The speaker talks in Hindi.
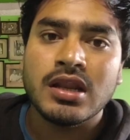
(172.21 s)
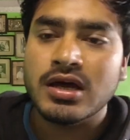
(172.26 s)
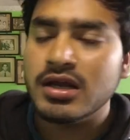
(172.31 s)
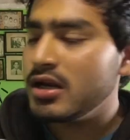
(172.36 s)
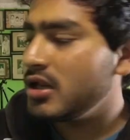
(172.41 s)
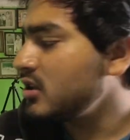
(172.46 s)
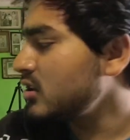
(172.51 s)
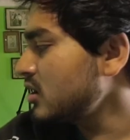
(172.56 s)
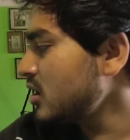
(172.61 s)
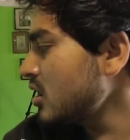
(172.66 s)

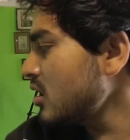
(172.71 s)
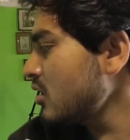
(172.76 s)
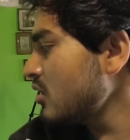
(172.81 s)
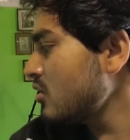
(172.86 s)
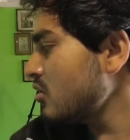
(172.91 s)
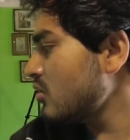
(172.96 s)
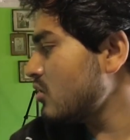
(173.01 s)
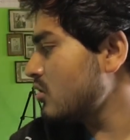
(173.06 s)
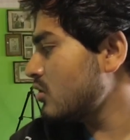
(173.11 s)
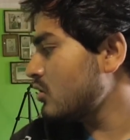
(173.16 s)
अलकनंदा
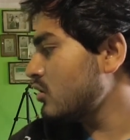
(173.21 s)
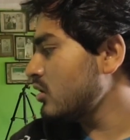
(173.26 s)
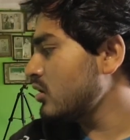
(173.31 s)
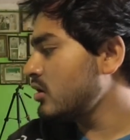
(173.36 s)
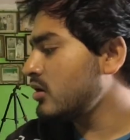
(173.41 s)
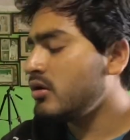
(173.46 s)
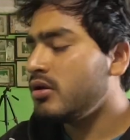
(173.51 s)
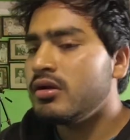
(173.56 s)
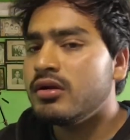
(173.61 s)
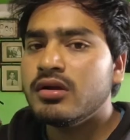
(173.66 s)
और
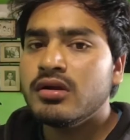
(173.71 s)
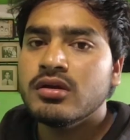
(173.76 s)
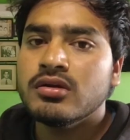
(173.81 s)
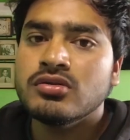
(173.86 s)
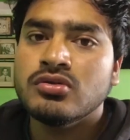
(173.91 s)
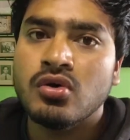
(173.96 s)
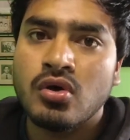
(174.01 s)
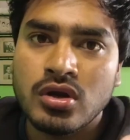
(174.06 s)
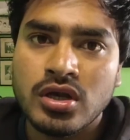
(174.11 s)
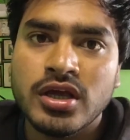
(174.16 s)

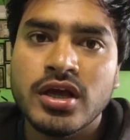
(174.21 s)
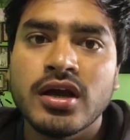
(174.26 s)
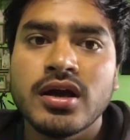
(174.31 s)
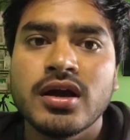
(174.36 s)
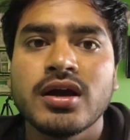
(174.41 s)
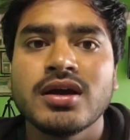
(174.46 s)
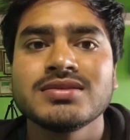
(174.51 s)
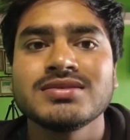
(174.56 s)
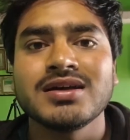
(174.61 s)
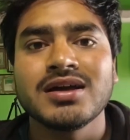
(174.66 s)
धौली
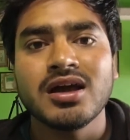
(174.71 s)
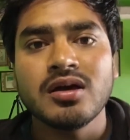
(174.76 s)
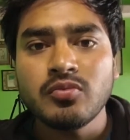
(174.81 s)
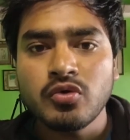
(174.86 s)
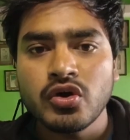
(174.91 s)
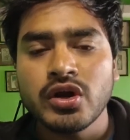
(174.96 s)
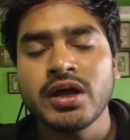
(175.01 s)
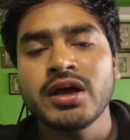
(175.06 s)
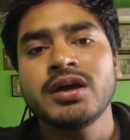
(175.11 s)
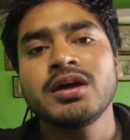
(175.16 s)
गंगा का संगम
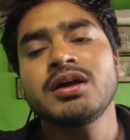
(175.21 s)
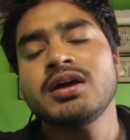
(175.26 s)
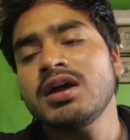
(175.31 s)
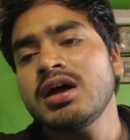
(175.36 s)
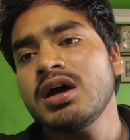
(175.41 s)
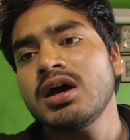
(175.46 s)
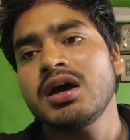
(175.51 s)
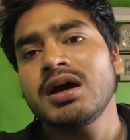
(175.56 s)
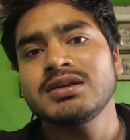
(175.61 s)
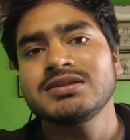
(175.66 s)
हो रहा है
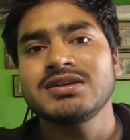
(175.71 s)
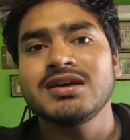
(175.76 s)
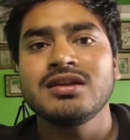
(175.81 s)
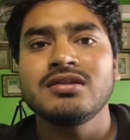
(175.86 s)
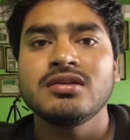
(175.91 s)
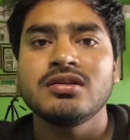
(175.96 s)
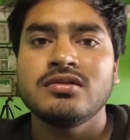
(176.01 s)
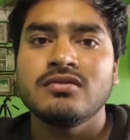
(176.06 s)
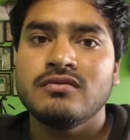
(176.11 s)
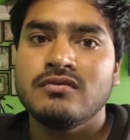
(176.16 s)

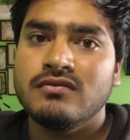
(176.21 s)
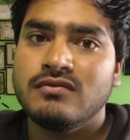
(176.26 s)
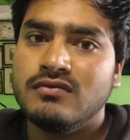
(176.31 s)
आजकल